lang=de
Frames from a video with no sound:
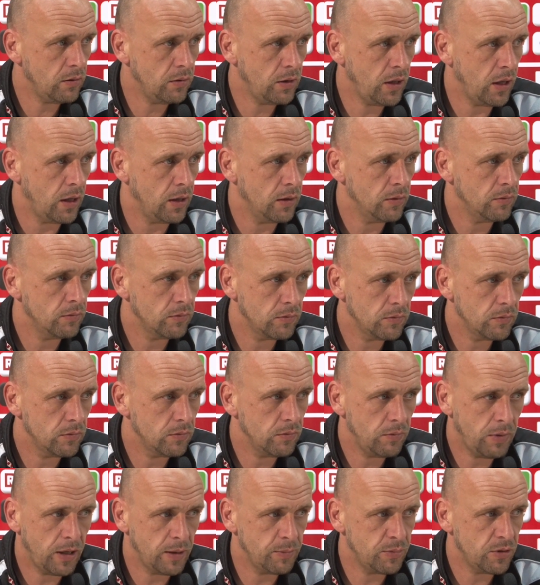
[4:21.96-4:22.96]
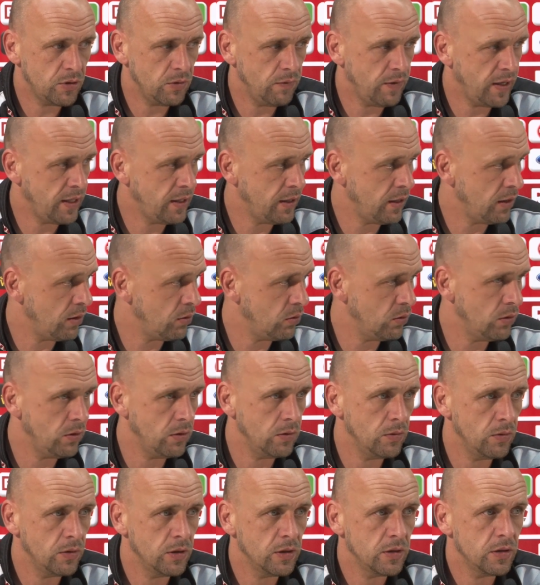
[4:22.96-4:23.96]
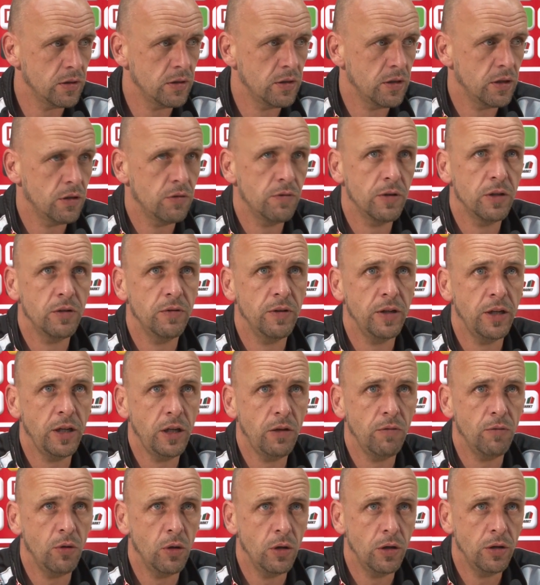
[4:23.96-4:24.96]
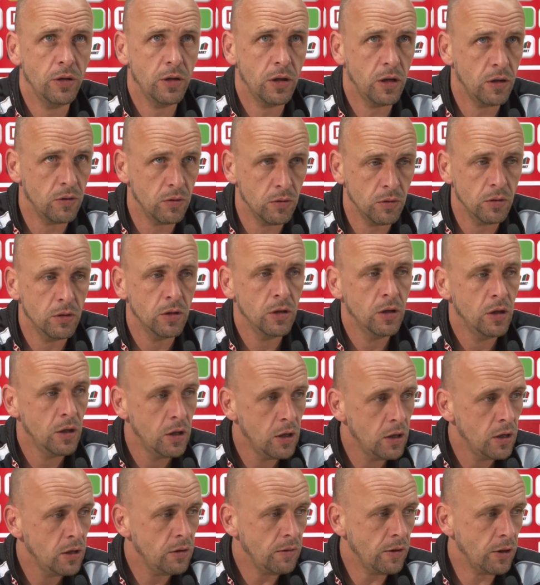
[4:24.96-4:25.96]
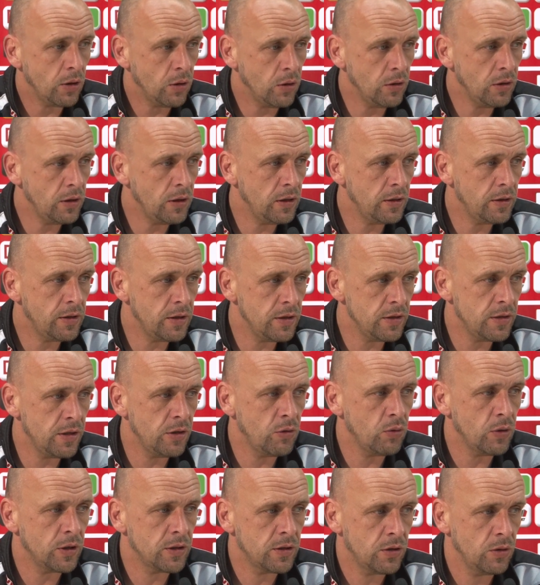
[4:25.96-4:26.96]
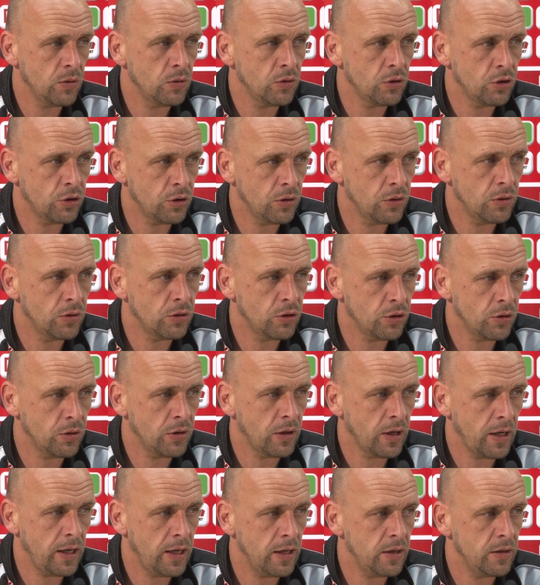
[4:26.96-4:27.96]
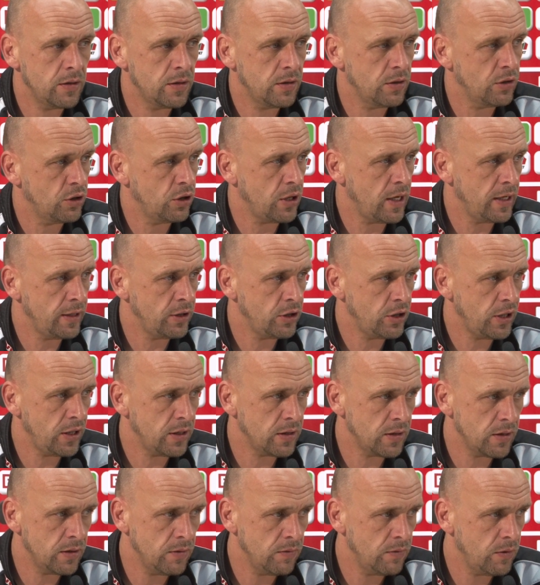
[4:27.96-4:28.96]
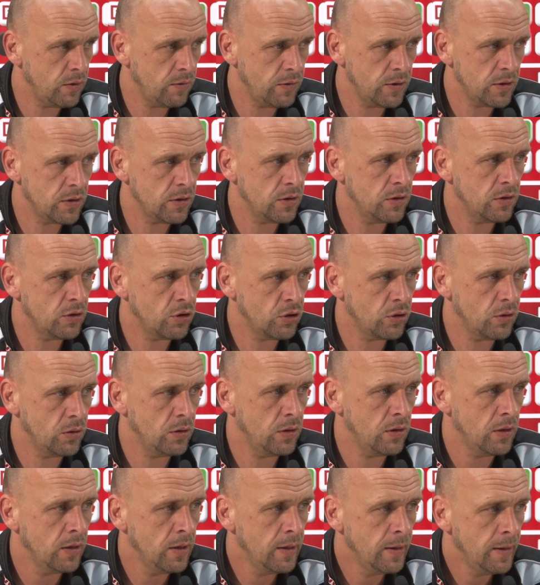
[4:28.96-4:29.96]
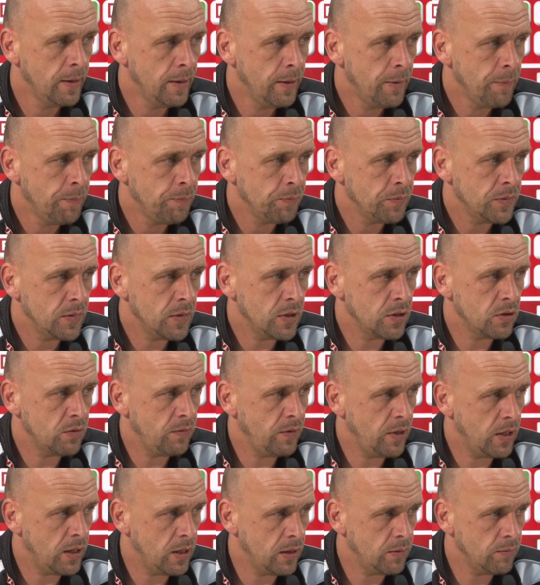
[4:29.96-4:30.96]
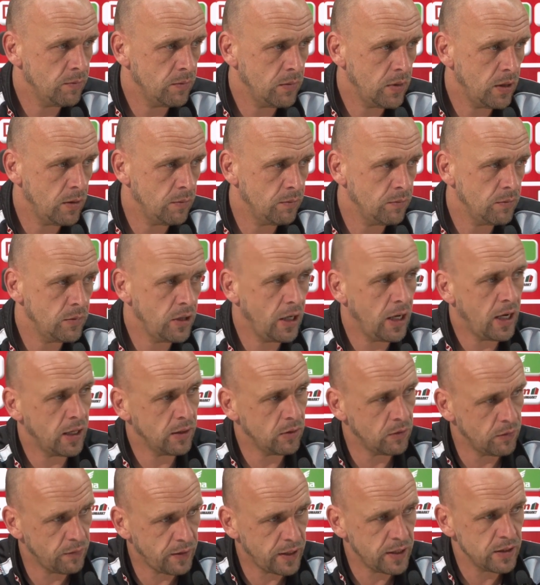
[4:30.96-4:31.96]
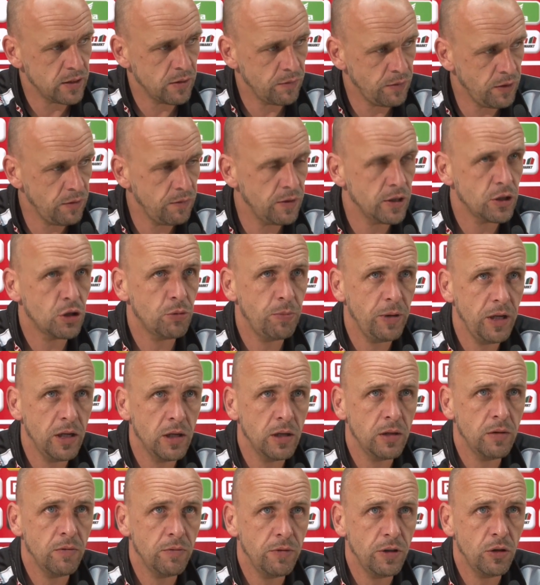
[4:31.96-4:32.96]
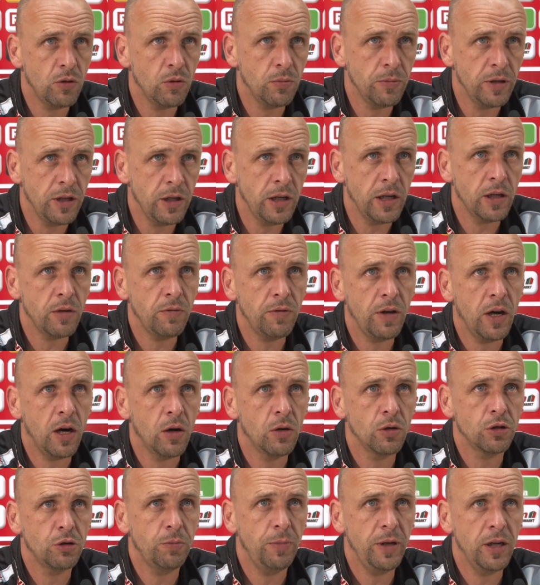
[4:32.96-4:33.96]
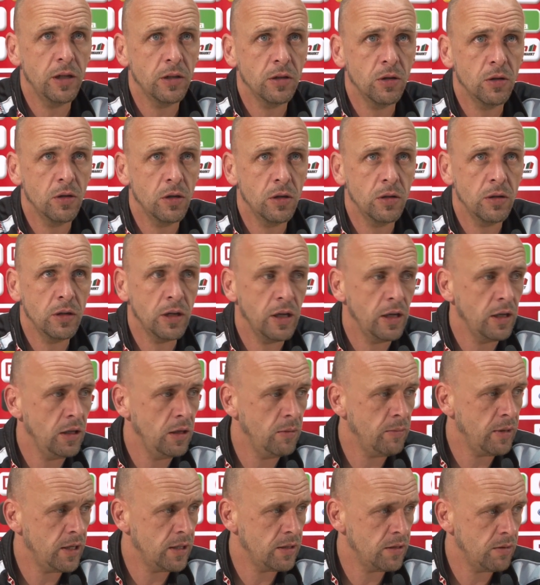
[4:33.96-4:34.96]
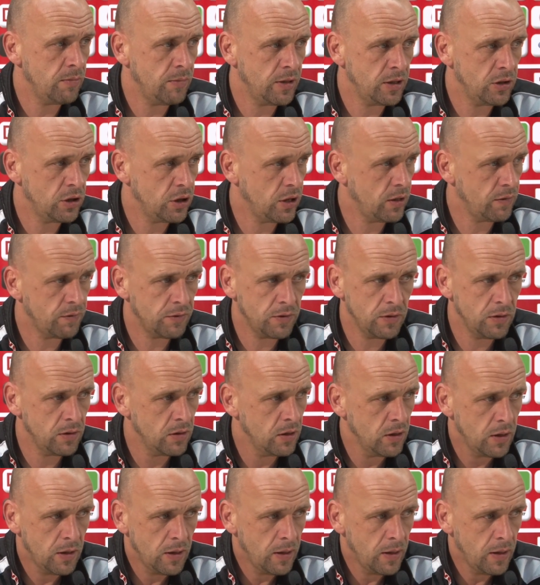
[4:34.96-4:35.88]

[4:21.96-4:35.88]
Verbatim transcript: ja, bleibst du weiter da unten und das ist das, was wir nicht wollen. Also wir können die, die Situation schon, schon realistisch einschätzen. Wir wissen schon, dass wir ähm, die Art und Weise, wie wir spielen, wie dominierend wir auch spielen können gegen die meisten Mannschaften,